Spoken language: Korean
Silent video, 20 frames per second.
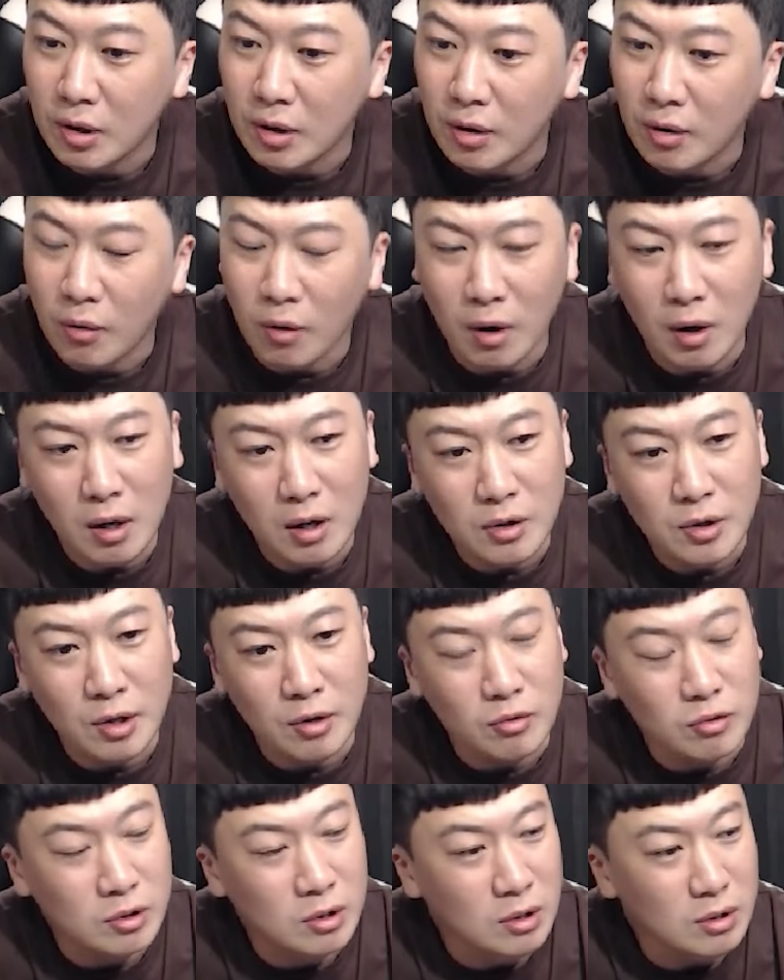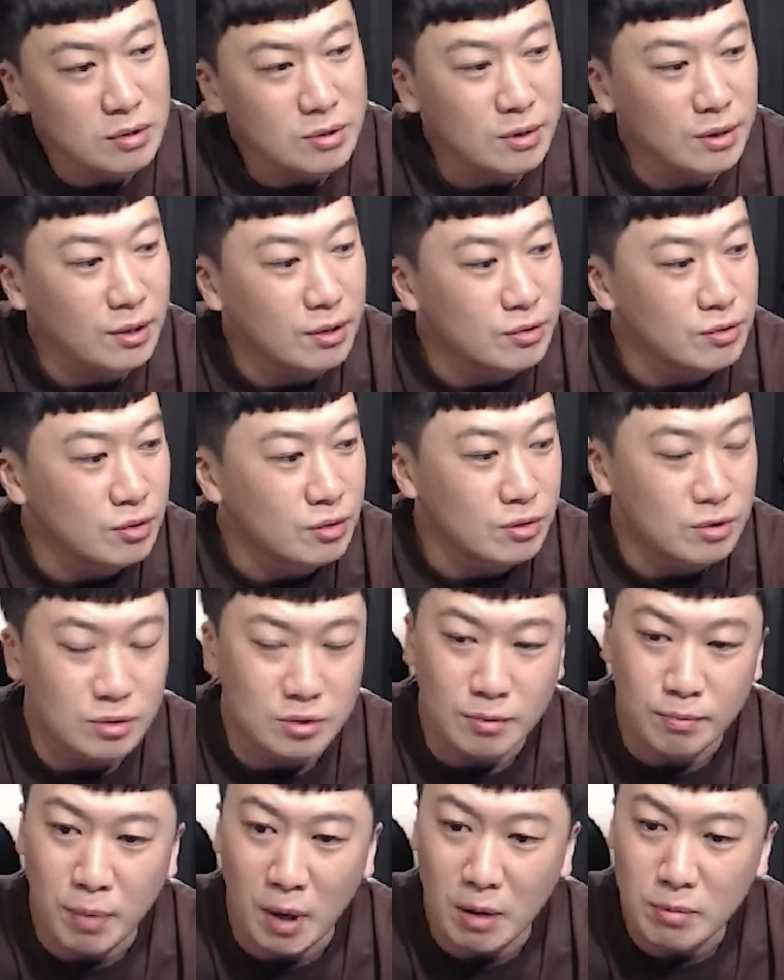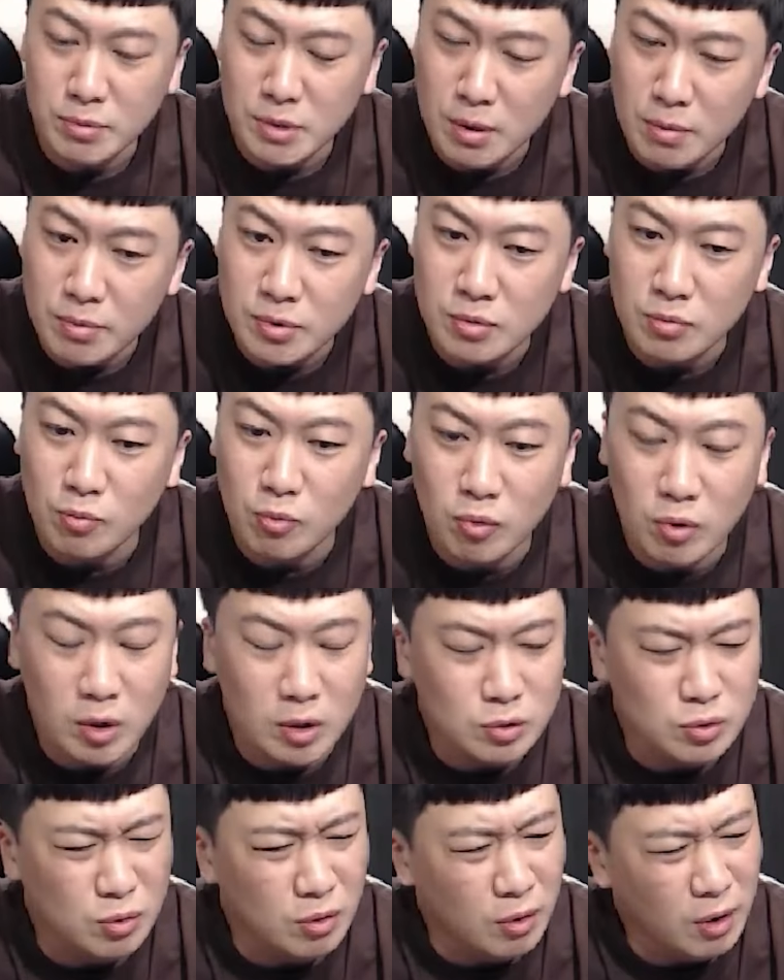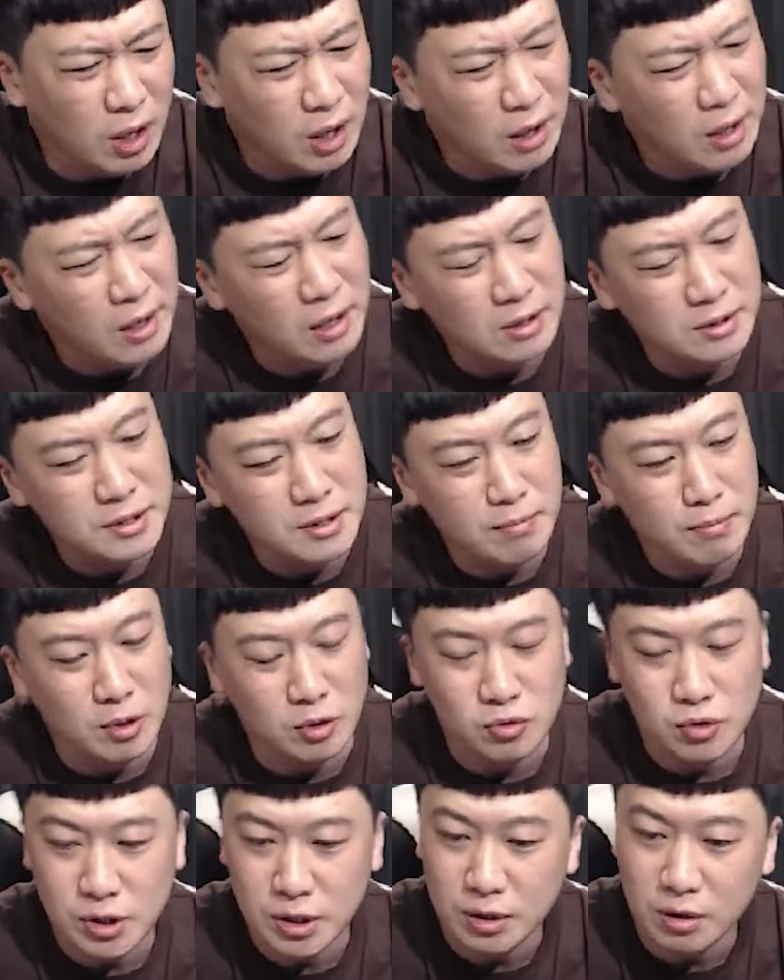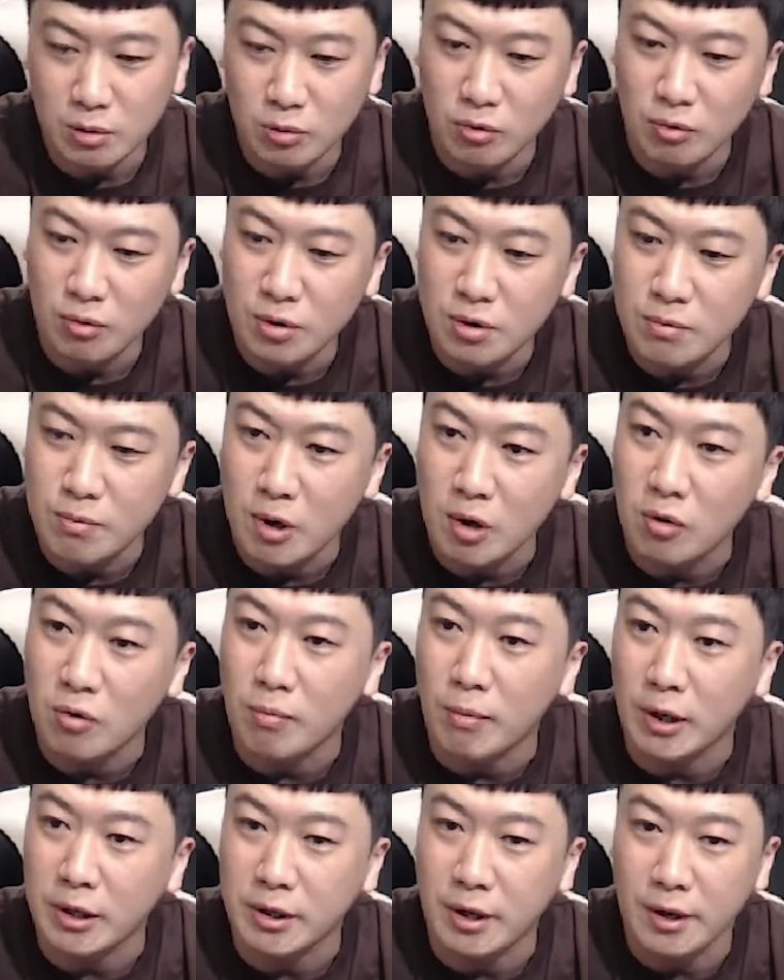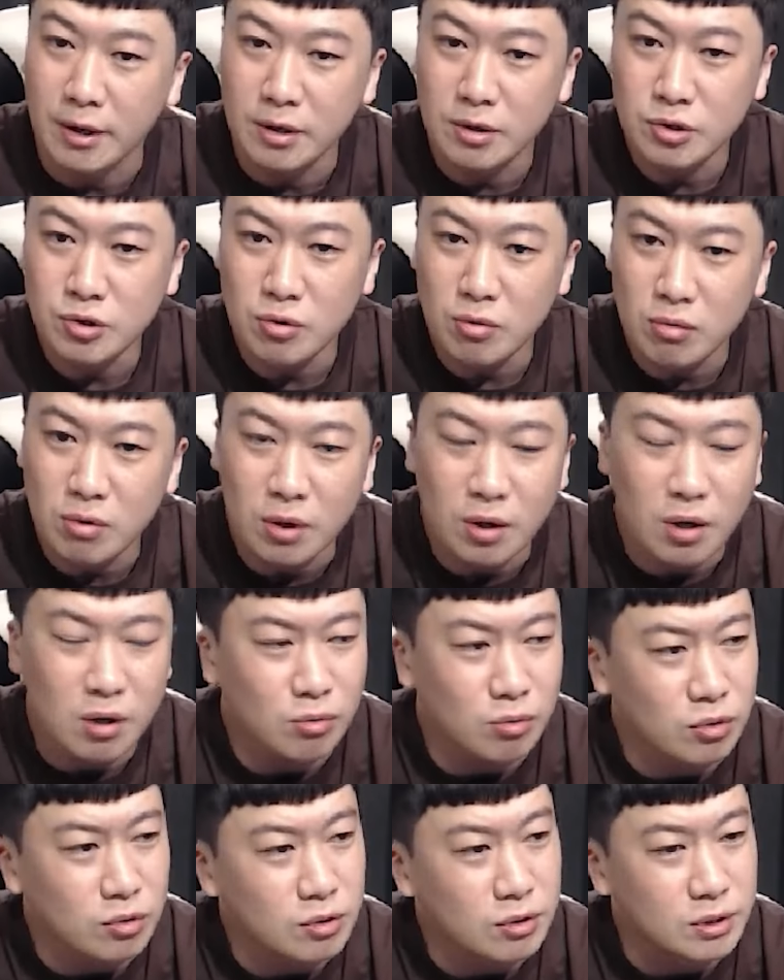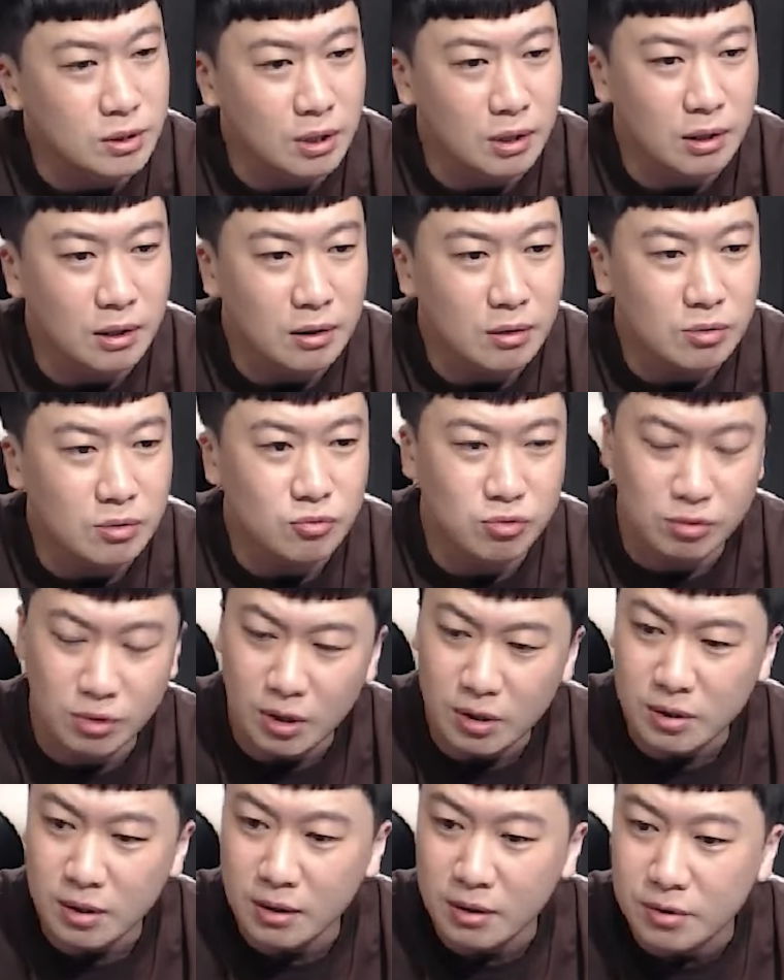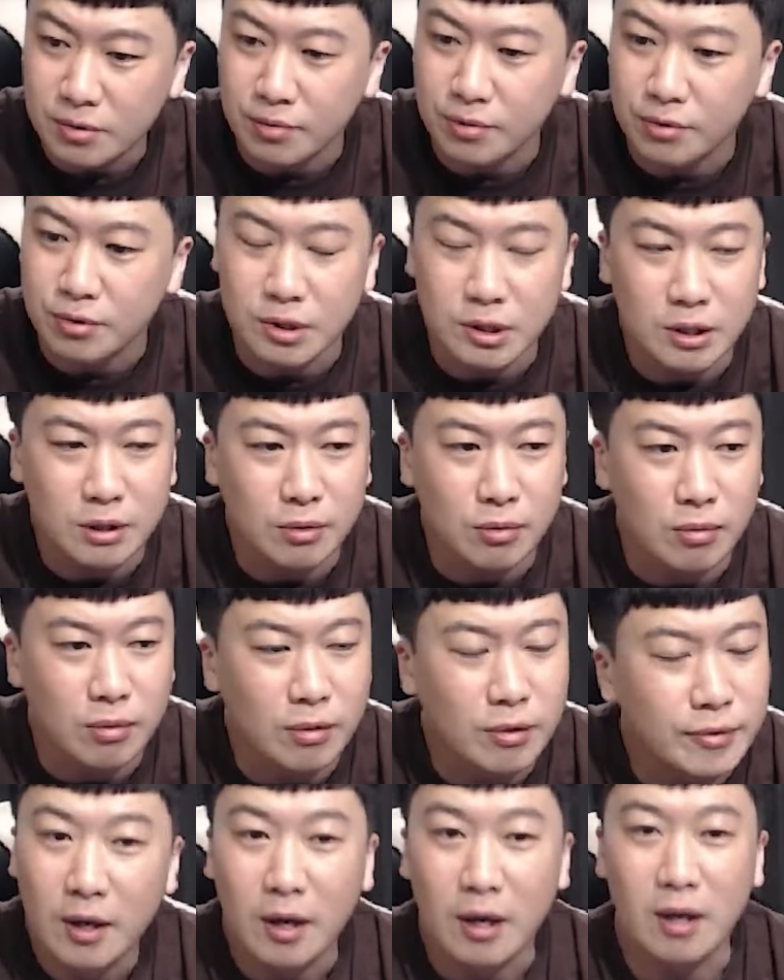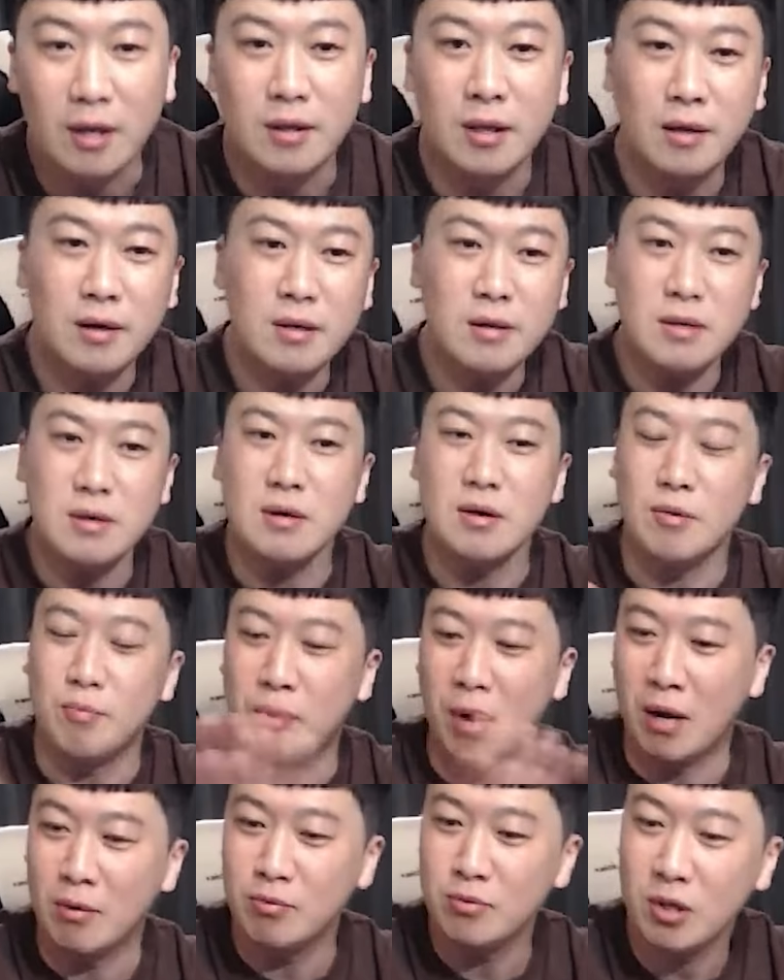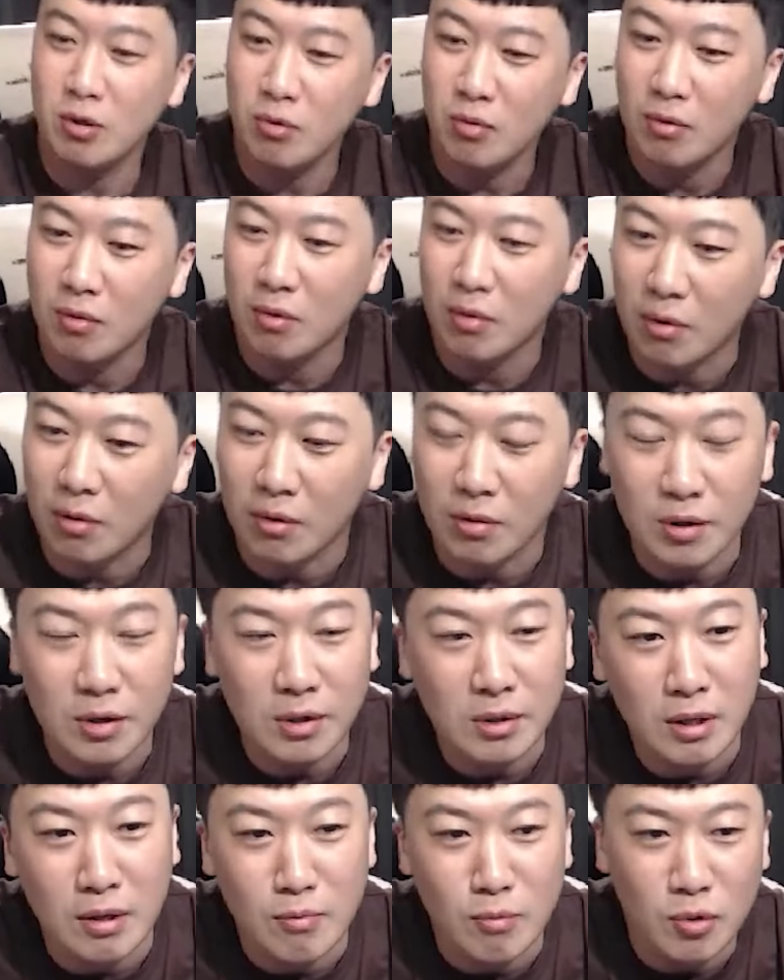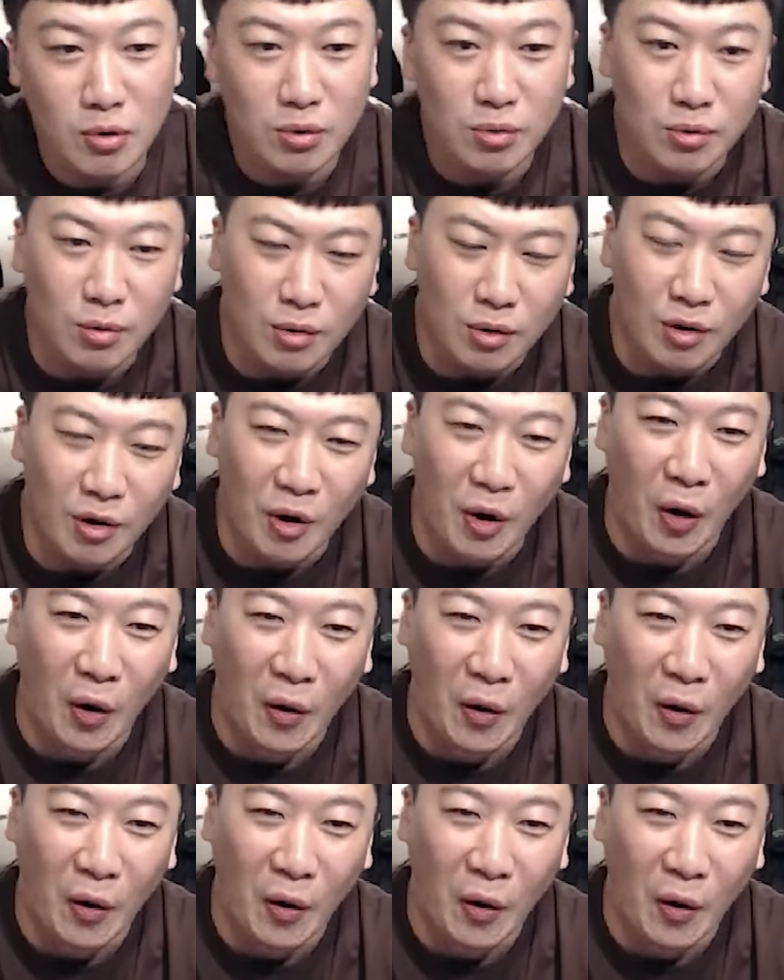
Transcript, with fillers: 와, 내 그저께 저, 저, 저 밤새면서 묵어가지고 와, 지금 막 식도 위험하고 막 개그치 올라가고 진짜 죽다 살았어요, 진짜로. 옛날에는 밤새고 이렇게 묵어도